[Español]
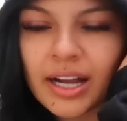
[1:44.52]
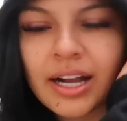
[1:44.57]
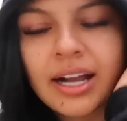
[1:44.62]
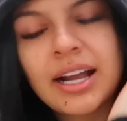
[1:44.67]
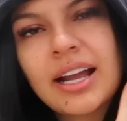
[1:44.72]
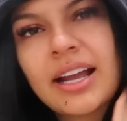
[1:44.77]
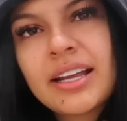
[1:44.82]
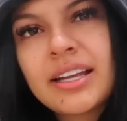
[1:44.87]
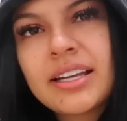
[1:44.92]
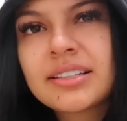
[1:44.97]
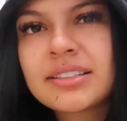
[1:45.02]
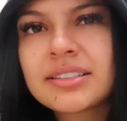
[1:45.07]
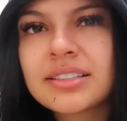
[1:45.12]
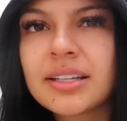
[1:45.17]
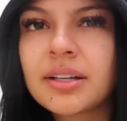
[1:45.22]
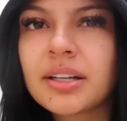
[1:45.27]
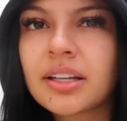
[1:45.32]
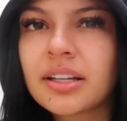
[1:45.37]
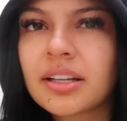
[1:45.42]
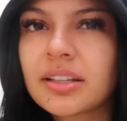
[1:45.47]

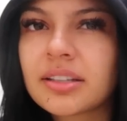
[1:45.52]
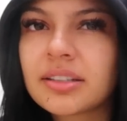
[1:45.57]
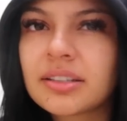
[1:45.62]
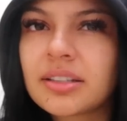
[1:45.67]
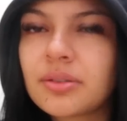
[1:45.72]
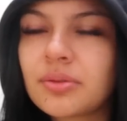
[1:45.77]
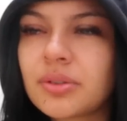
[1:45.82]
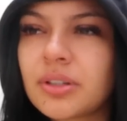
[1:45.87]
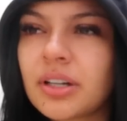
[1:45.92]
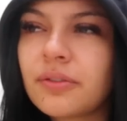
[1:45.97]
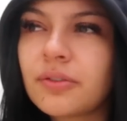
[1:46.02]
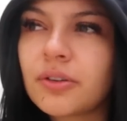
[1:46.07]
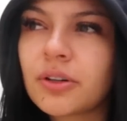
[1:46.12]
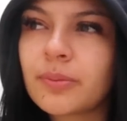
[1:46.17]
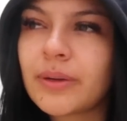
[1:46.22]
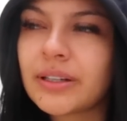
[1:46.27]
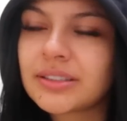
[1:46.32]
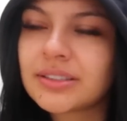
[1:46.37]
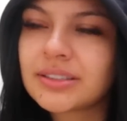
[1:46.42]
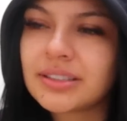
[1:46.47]
caerse de una
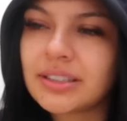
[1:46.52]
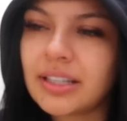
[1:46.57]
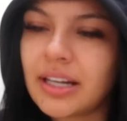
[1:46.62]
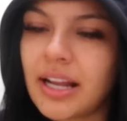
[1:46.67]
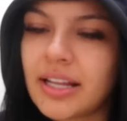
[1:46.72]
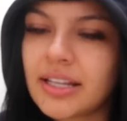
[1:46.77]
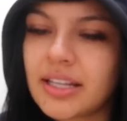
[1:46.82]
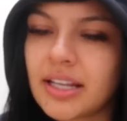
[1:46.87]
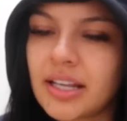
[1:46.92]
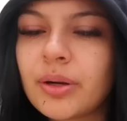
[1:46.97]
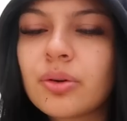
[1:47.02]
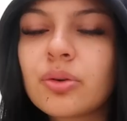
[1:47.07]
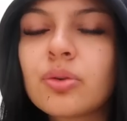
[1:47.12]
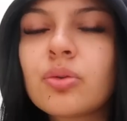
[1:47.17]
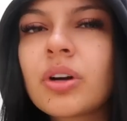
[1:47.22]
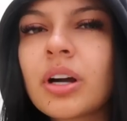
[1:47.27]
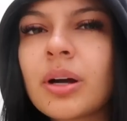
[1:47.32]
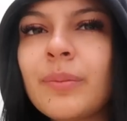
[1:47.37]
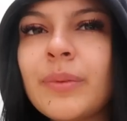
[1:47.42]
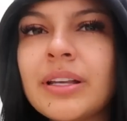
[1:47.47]
forma extraña, pero
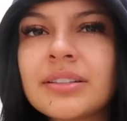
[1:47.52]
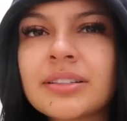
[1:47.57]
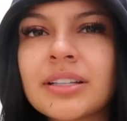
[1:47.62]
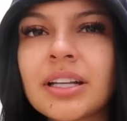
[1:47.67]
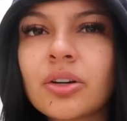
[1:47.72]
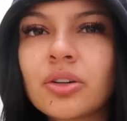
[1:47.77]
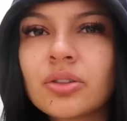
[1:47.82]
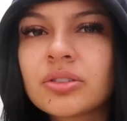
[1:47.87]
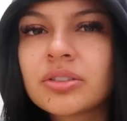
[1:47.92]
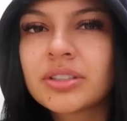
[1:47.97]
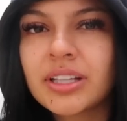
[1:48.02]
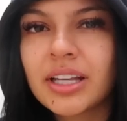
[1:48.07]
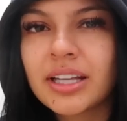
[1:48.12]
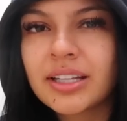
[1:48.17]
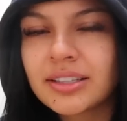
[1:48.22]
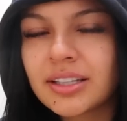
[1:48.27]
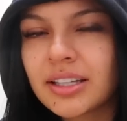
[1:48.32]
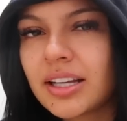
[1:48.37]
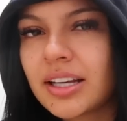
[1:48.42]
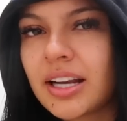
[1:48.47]
nunca me hice
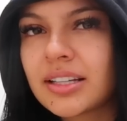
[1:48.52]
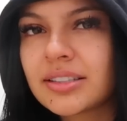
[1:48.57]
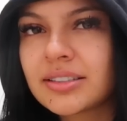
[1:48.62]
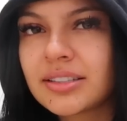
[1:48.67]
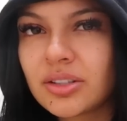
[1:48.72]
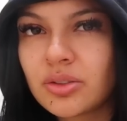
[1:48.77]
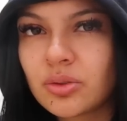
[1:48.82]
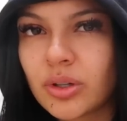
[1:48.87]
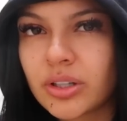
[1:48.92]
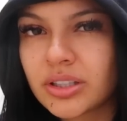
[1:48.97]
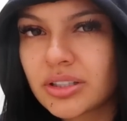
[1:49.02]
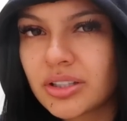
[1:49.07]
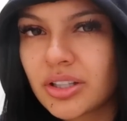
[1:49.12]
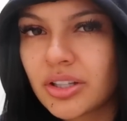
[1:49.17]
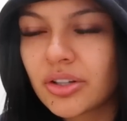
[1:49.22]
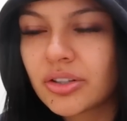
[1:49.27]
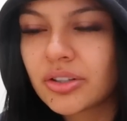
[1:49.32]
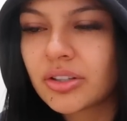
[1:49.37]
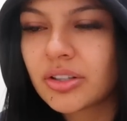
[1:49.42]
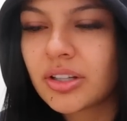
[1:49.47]
consciente de la
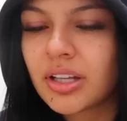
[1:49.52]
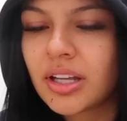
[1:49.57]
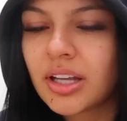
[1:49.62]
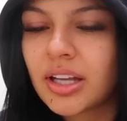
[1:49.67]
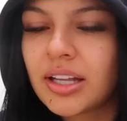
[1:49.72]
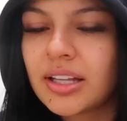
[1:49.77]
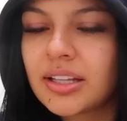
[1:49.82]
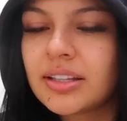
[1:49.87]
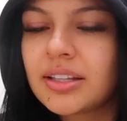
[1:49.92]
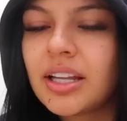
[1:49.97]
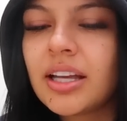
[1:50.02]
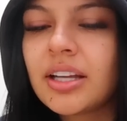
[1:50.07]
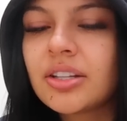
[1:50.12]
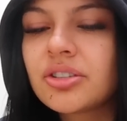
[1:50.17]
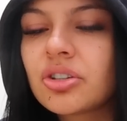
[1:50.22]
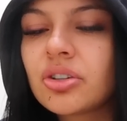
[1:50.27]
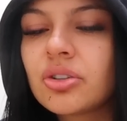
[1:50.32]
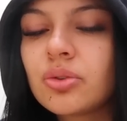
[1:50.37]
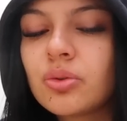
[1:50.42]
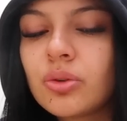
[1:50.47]
situación. De
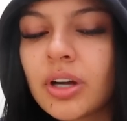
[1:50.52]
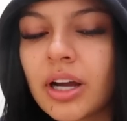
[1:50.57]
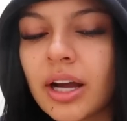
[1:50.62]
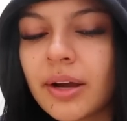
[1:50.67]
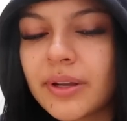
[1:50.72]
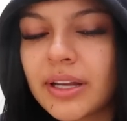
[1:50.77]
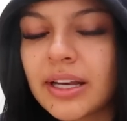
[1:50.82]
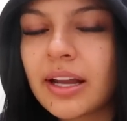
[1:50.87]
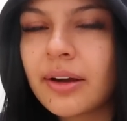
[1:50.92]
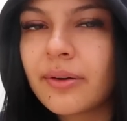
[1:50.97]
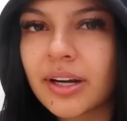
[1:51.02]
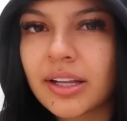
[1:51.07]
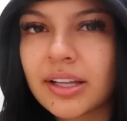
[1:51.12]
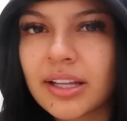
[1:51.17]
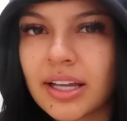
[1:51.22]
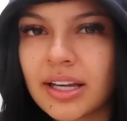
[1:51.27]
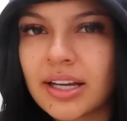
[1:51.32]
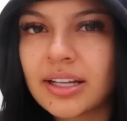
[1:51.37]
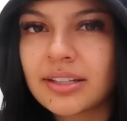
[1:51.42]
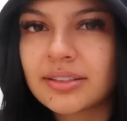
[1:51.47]
hecho, nunca vi la
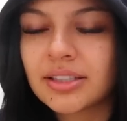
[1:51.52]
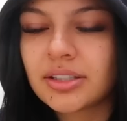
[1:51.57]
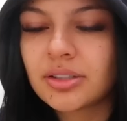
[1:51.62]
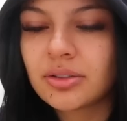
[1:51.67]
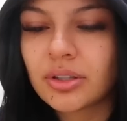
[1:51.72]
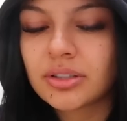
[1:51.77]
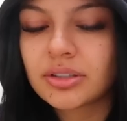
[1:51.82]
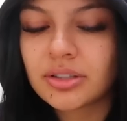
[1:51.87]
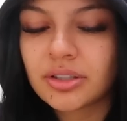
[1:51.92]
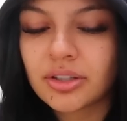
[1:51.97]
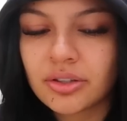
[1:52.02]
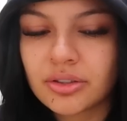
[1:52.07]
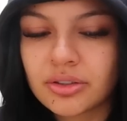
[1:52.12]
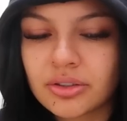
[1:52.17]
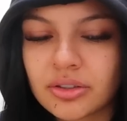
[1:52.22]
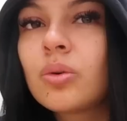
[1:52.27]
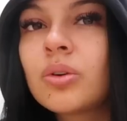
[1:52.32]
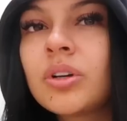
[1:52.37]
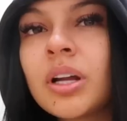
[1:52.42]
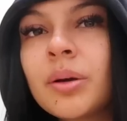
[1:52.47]
verdad de la situación.
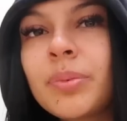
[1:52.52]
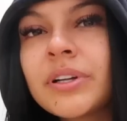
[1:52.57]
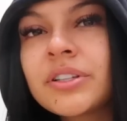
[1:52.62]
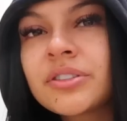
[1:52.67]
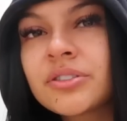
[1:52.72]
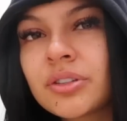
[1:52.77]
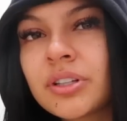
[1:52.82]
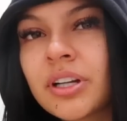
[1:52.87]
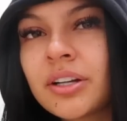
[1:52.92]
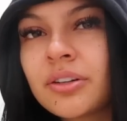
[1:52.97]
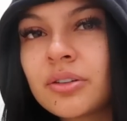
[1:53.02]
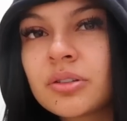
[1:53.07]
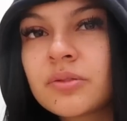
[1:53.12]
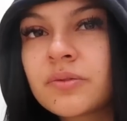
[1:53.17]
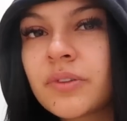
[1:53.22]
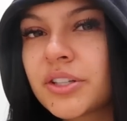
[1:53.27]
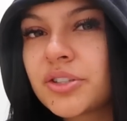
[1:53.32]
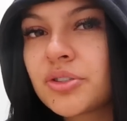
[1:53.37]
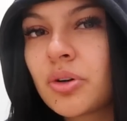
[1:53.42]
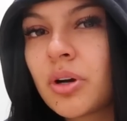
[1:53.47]
Una persona nos
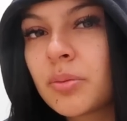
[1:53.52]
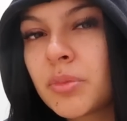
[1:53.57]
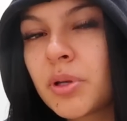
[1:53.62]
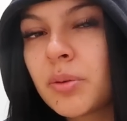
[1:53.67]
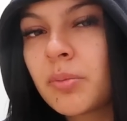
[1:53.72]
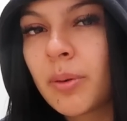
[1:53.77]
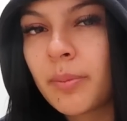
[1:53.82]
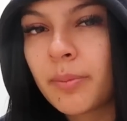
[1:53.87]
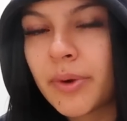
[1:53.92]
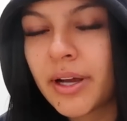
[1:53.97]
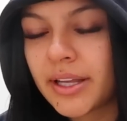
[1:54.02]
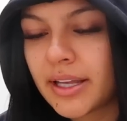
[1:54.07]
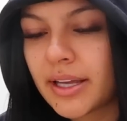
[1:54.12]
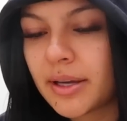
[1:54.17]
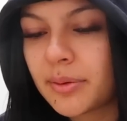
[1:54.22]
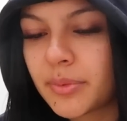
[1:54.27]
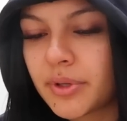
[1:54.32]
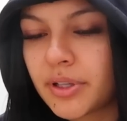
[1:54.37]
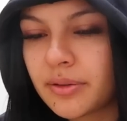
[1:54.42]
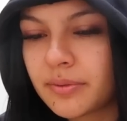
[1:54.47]
falló a mi mamá y
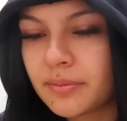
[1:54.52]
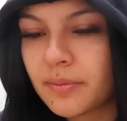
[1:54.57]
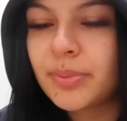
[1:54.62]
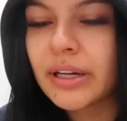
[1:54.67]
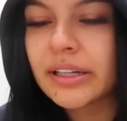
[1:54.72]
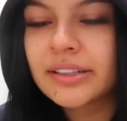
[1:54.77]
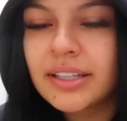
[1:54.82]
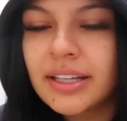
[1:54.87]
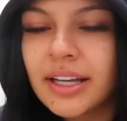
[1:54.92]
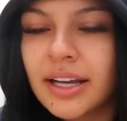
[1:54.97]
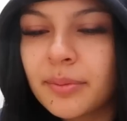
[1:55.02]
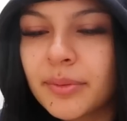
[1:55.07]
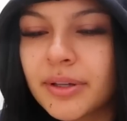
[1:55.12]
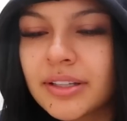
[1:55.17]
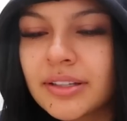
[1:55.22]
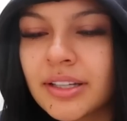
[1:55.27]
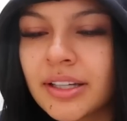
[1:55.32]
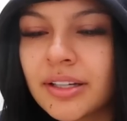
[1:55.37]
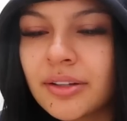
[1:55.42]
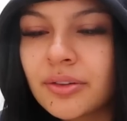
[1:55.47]
a mí.
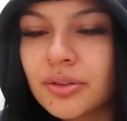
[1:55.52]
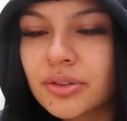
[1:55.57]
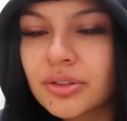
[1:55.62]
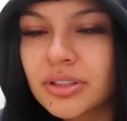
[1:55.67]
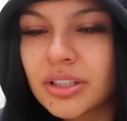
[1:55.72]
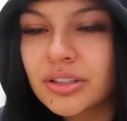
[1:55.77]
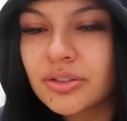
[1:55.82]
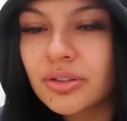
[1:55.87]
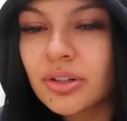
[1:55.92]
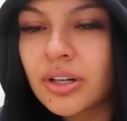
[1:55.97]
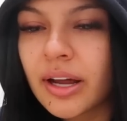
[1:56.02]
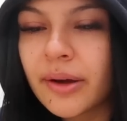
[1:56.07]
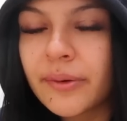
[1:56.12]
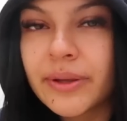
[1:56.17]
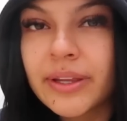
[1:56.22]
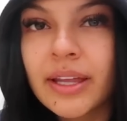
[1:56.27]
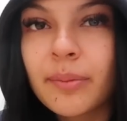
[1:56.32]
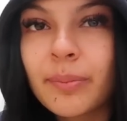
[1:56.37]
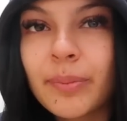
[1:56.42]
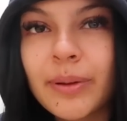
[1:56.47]
Prácticamente nos hizo la
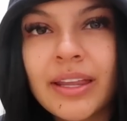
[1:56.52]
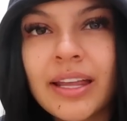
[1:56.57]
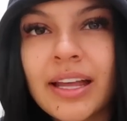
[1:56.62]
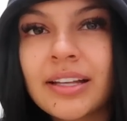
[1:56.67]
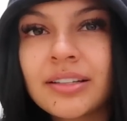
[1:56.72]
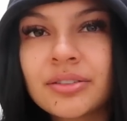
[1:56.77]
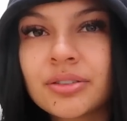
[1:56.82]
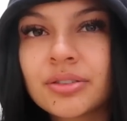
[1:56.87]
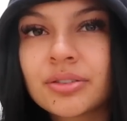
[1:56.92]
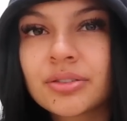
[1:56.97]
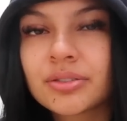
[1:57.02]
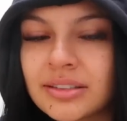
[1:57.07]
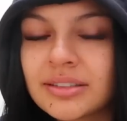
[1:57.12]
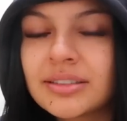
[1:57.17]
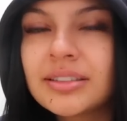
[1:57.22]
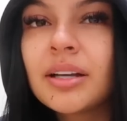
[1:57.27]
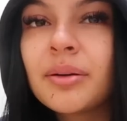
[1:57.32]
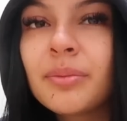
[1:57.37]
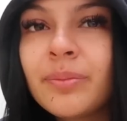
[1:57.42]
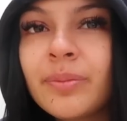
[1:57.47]
vida a pedazos.
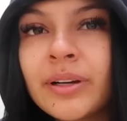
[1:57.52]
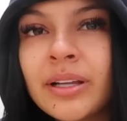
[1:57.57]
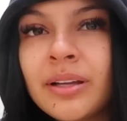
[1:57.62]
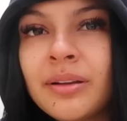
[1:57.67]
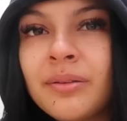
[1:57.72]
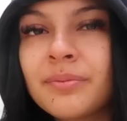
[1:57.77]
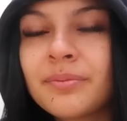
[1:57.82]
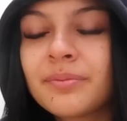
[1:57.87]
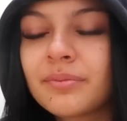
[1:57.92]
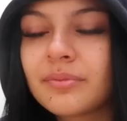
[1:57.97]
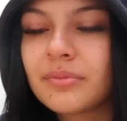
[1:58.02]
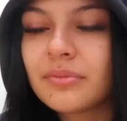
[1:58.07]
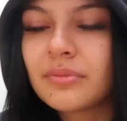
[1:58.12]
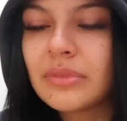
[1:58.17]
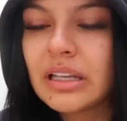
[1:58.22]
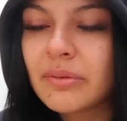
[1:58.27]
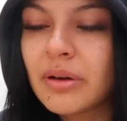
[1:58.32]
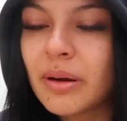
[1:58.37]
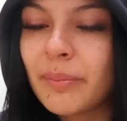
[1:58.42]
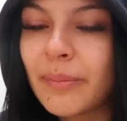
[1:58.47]
Siempre
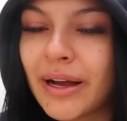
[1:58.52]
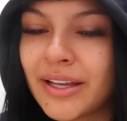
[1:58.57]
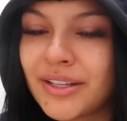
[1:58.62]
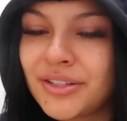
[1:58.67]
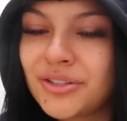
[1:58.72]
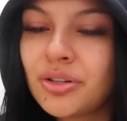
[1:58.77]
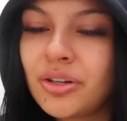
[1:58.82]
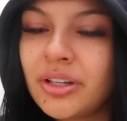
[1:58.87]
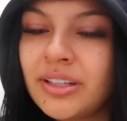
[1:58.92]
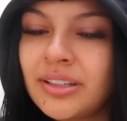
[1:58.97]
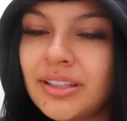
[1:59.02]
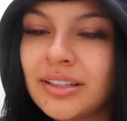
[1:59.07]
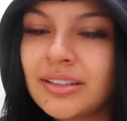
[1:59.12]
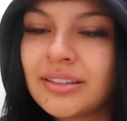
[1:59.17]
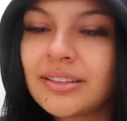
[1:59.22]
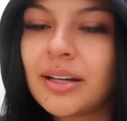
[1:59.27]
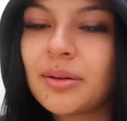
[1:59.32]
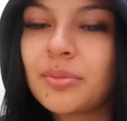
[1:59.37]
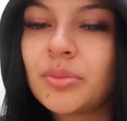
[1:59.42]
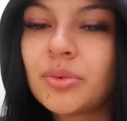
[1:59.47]
mi mamá y yo
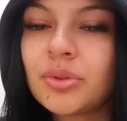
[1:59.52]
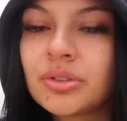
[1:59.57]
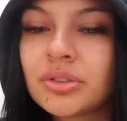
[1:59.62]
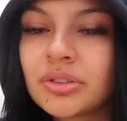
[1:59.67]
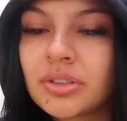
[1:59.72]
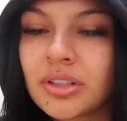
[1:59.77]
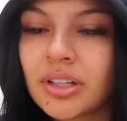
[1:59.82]
intentamos